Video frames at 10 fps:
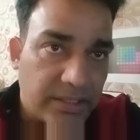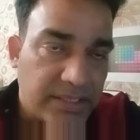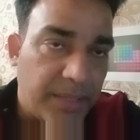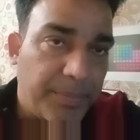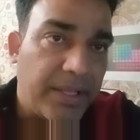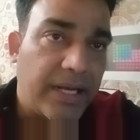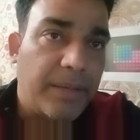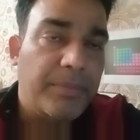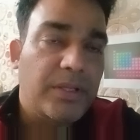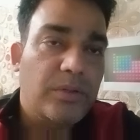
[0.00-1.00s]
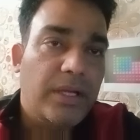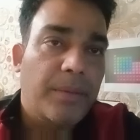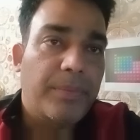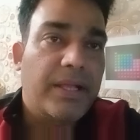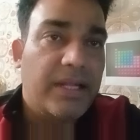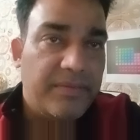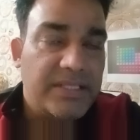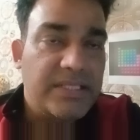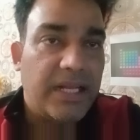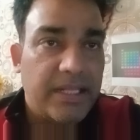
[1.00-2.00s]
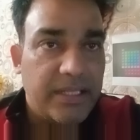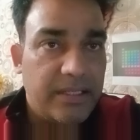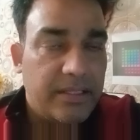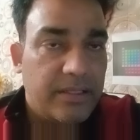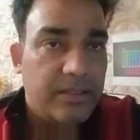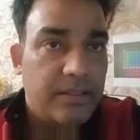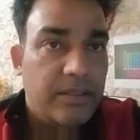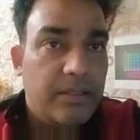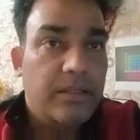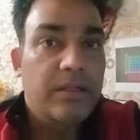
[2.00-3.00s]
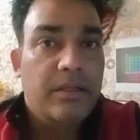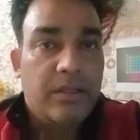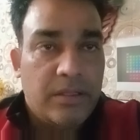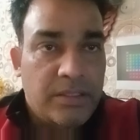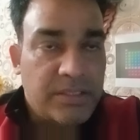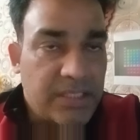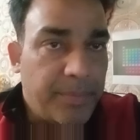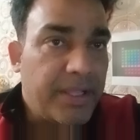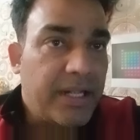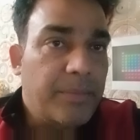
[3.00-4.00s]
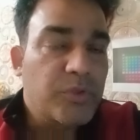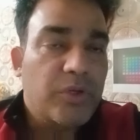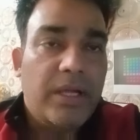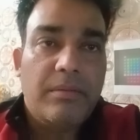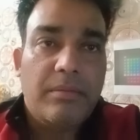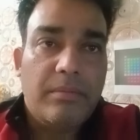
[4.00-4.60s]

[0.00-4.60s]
सीपी ग्राम में जो है अपना ग्रीवेंस डाला था सीपी ग्राम जो है